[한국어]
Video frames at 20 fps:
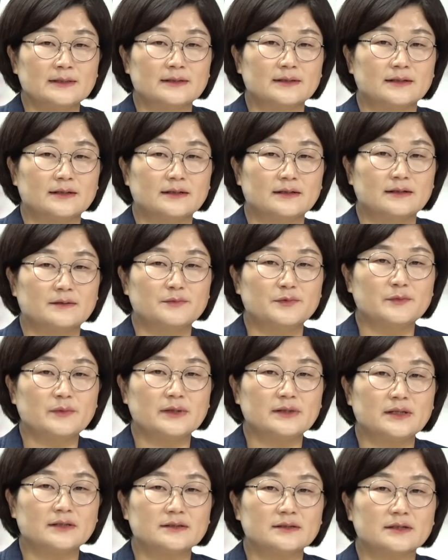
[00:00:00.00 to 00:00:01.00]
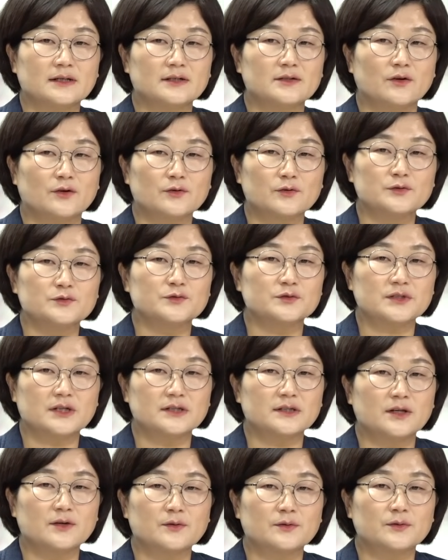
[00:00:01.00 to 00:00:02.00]
아, 네. 뿐만 아니라
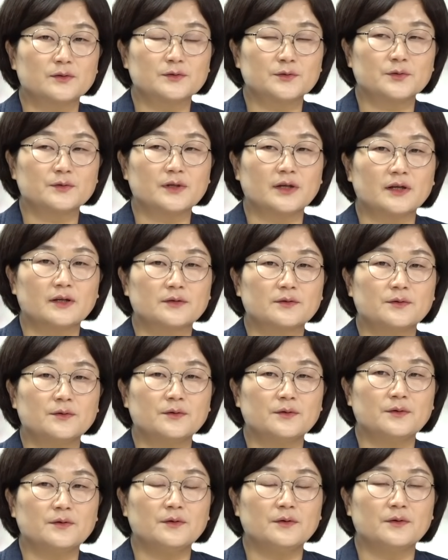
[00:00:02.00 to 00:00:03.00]
여론조사 내용을 토대로